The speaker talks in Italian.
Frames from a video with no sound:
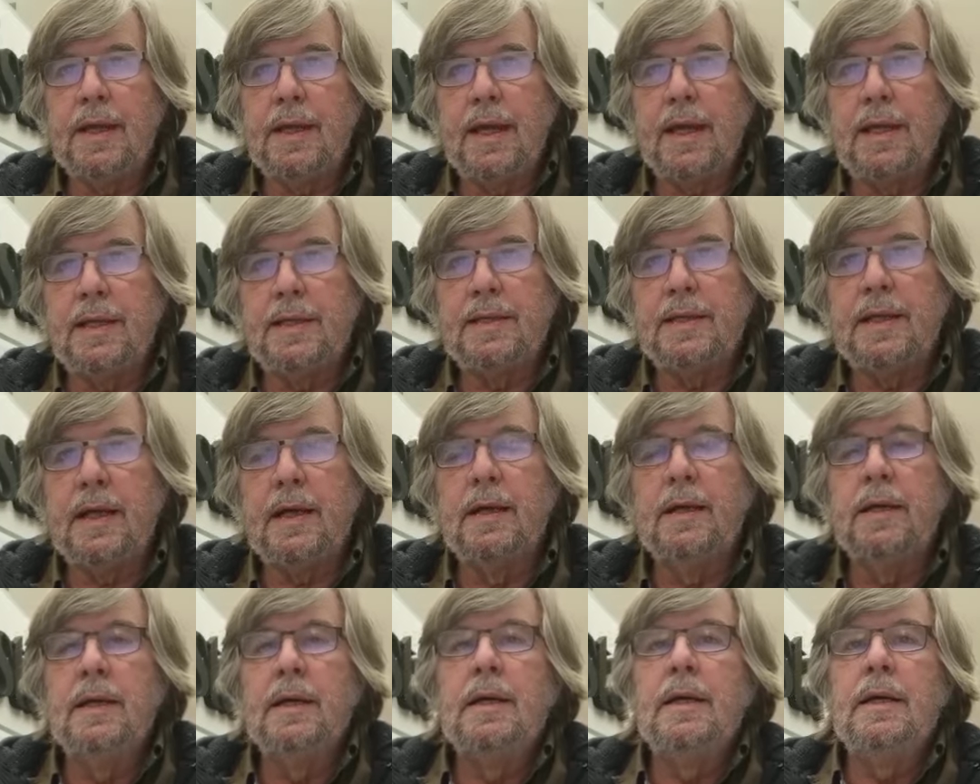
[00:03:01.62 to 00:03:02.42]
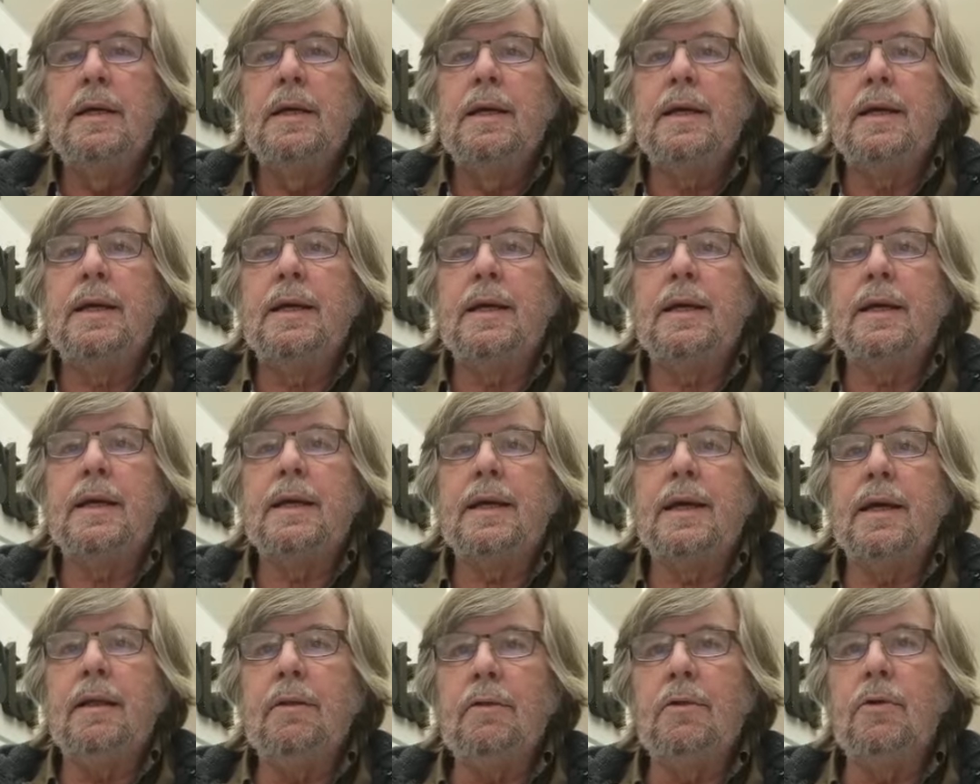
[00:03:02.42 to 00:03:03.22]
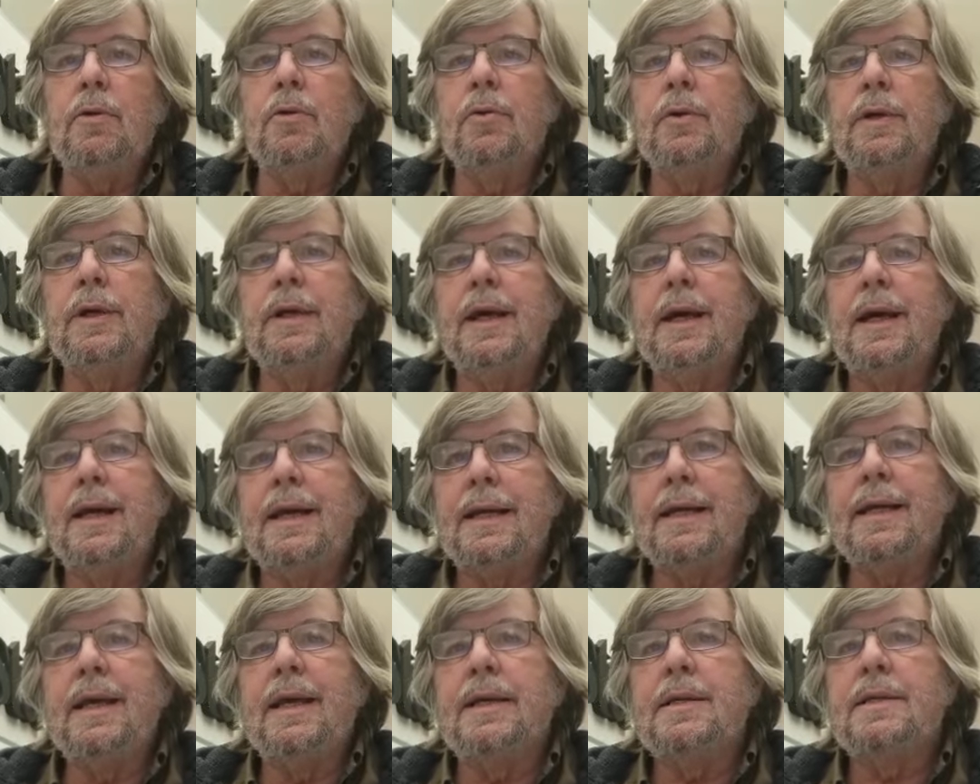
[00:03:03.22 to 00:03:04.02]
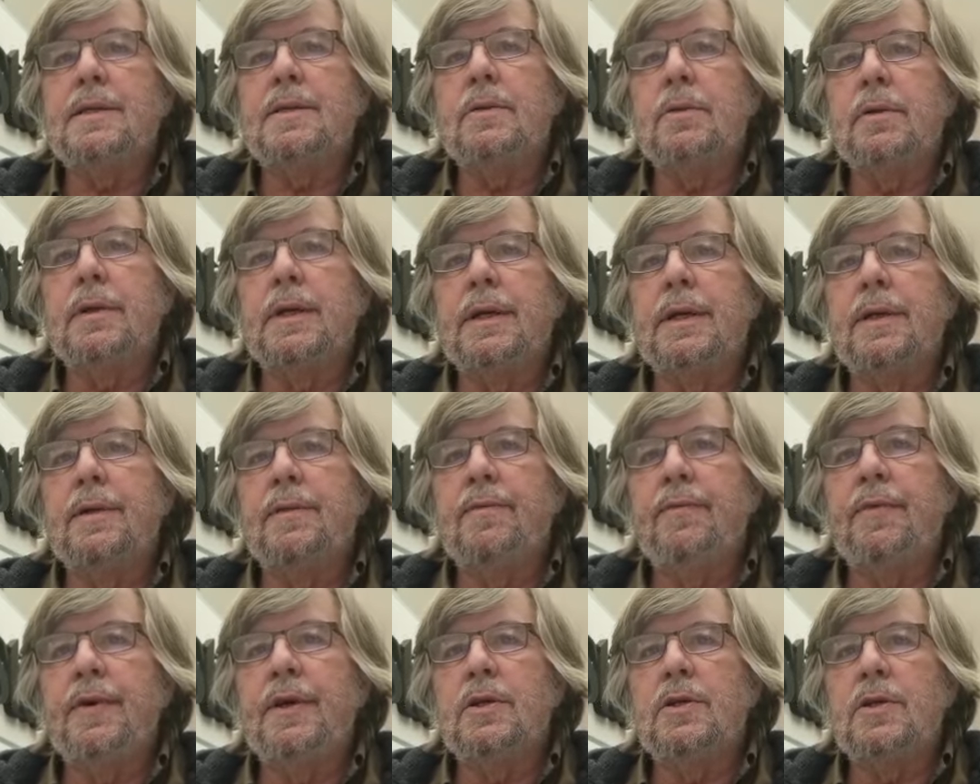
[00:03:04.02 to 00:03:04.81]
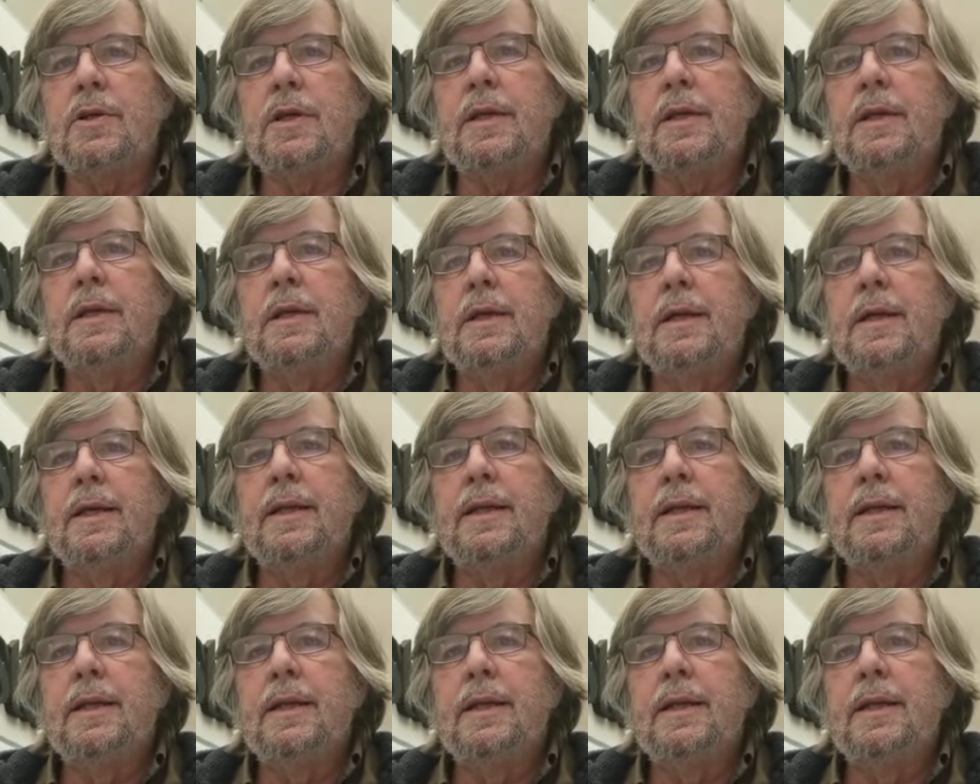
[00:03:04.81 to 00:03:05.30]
inchiesta e Cantone ha chiesto che invece